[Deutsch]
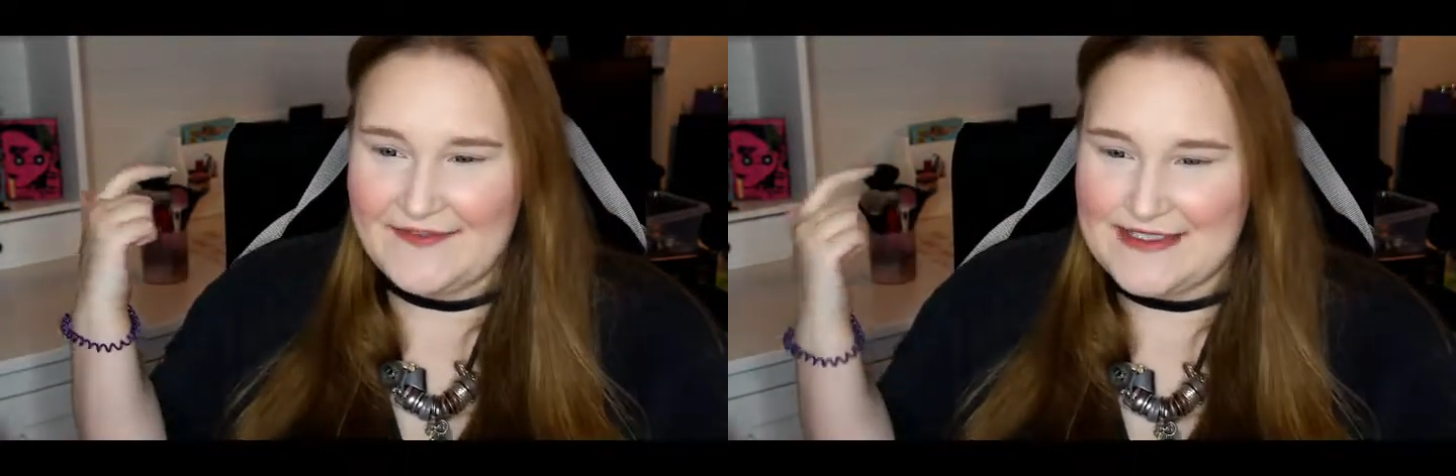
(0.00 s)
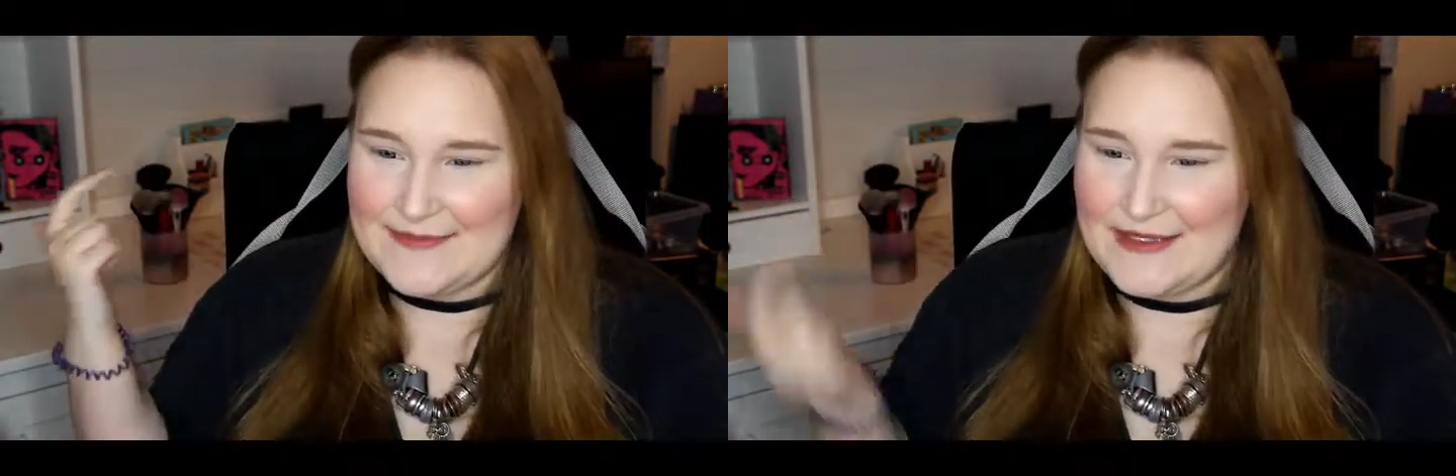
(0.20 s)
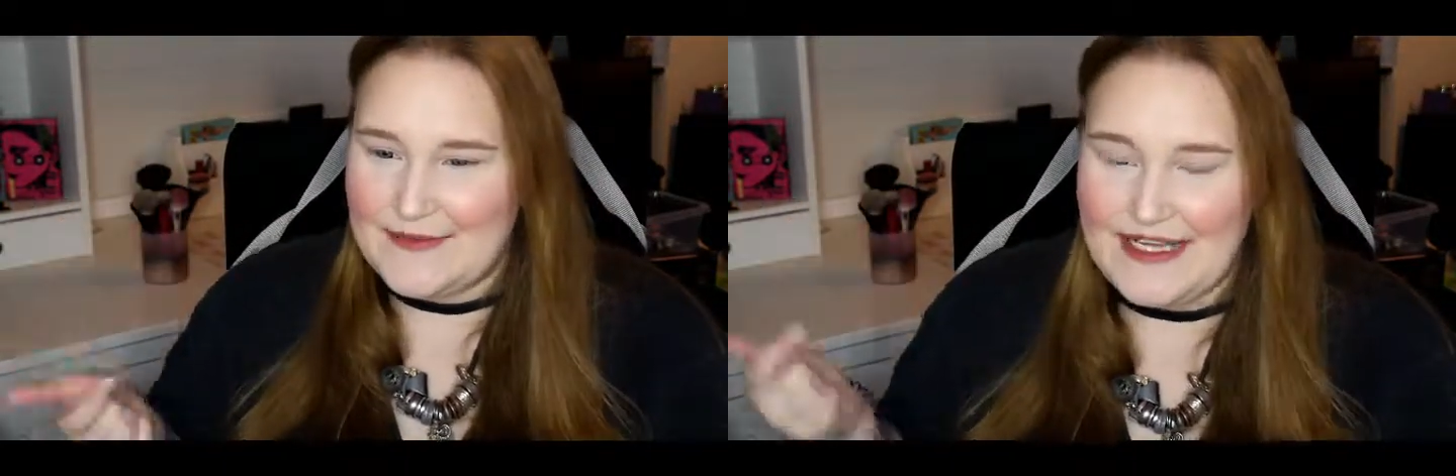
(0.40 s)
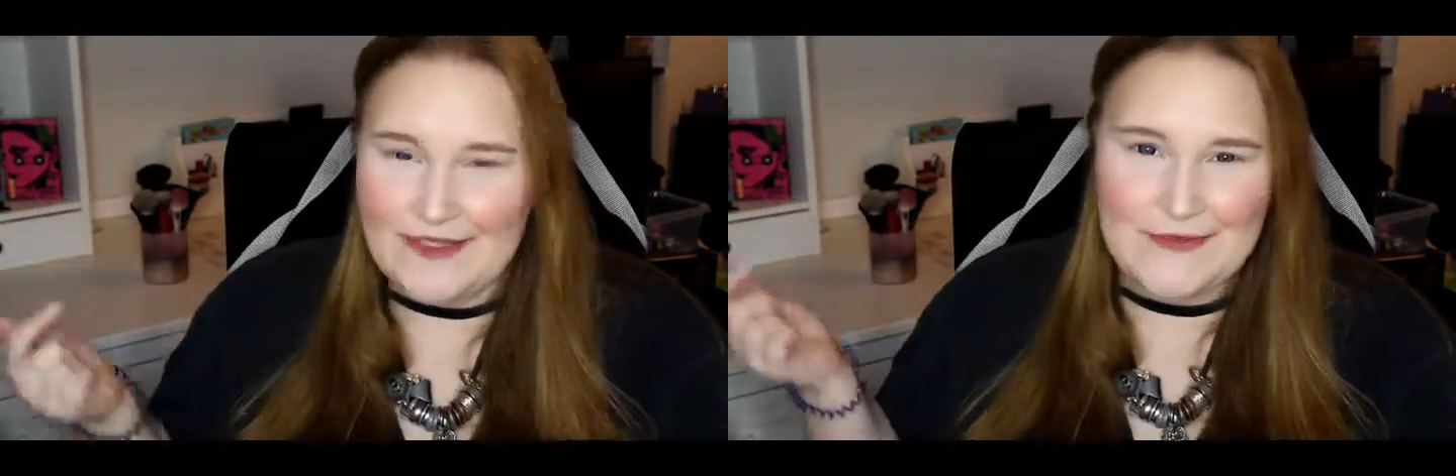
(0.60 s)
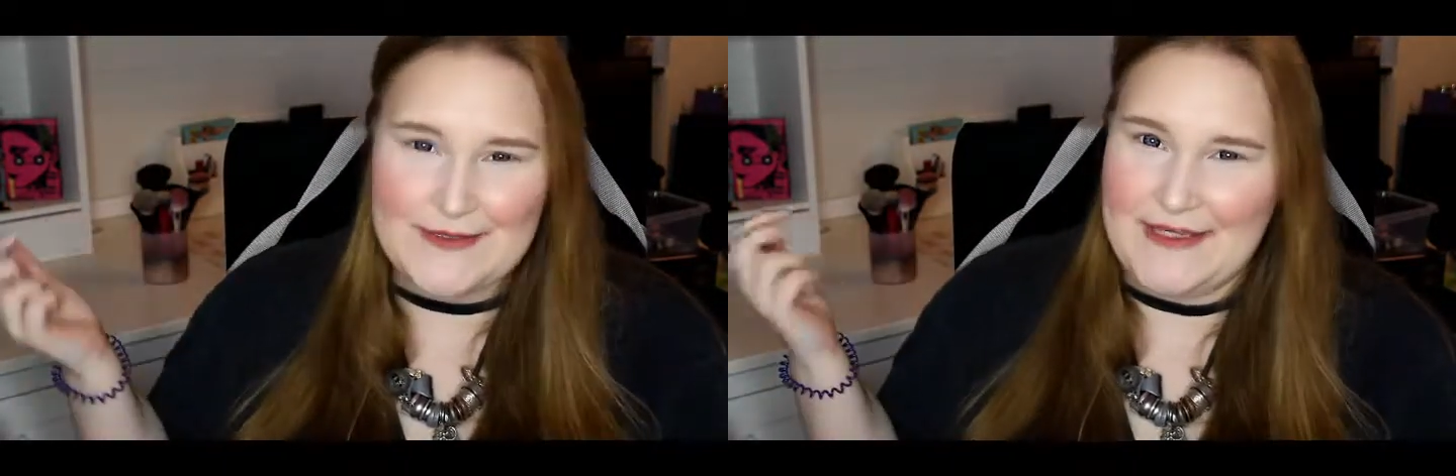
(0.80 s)
was man
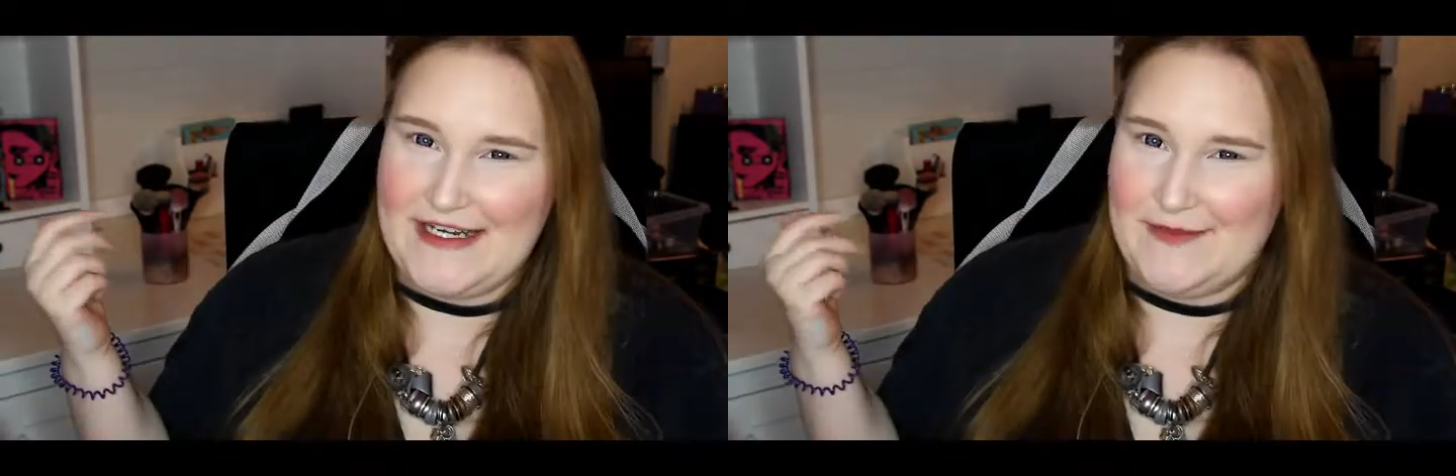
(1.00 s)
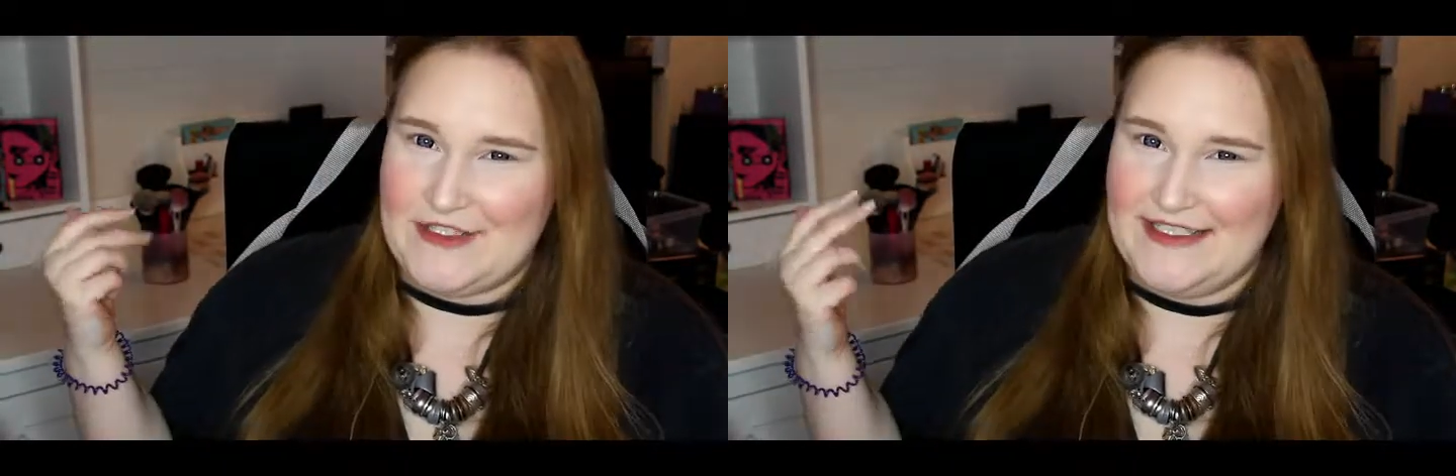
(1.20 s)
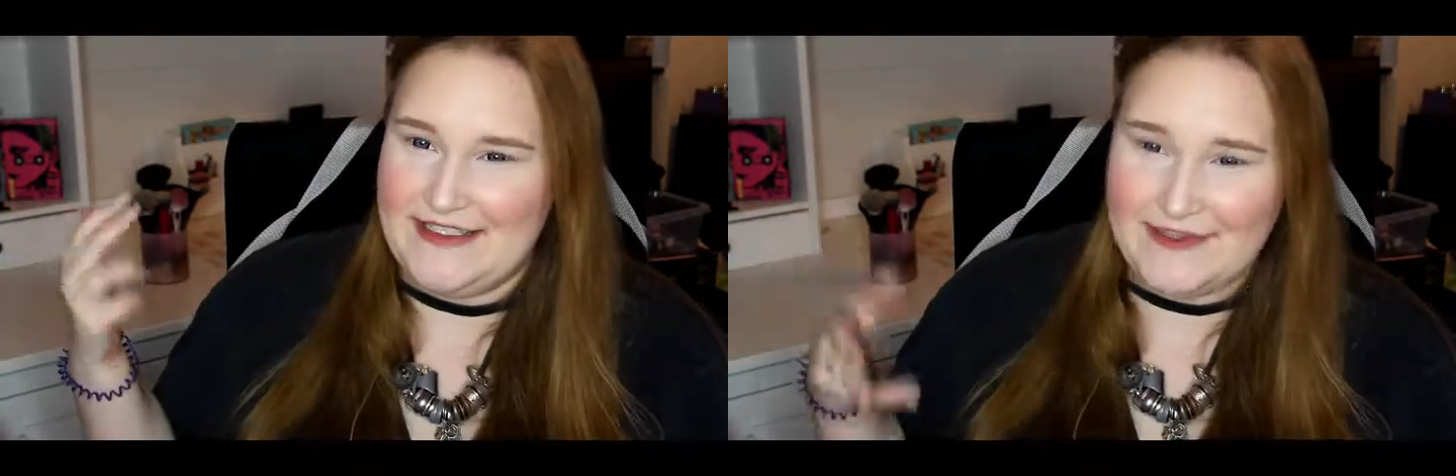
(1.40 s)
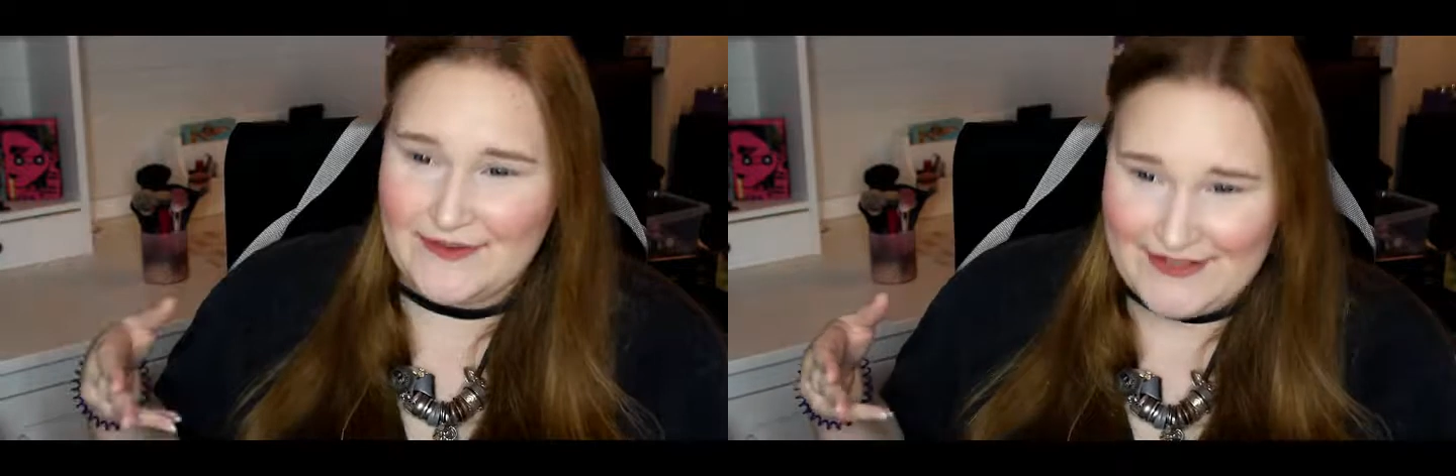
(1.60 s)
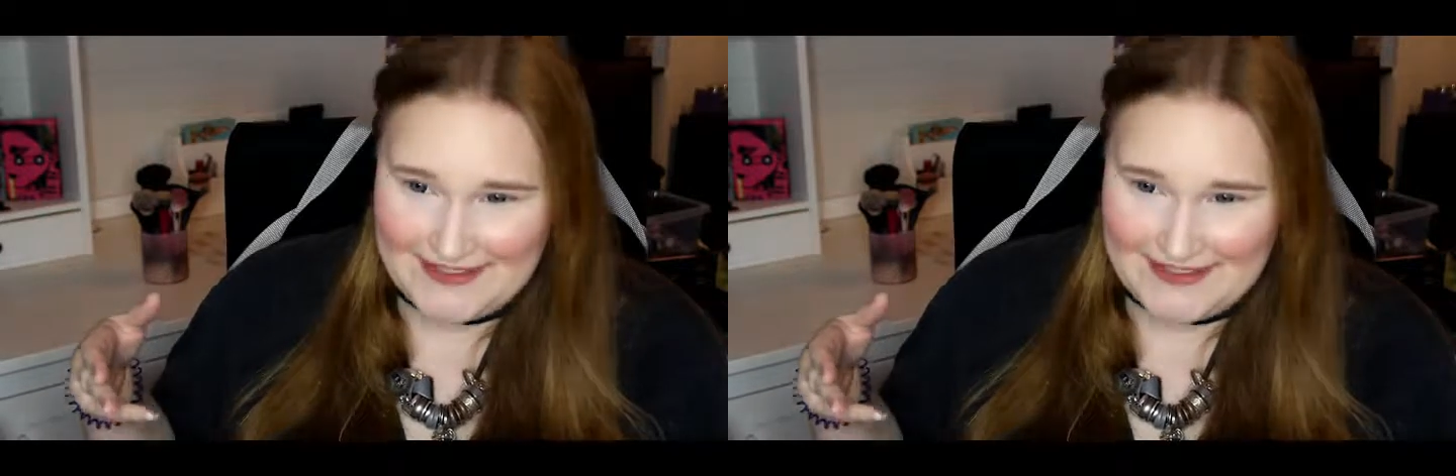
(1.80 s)
beachten muss bei einer Bestellung,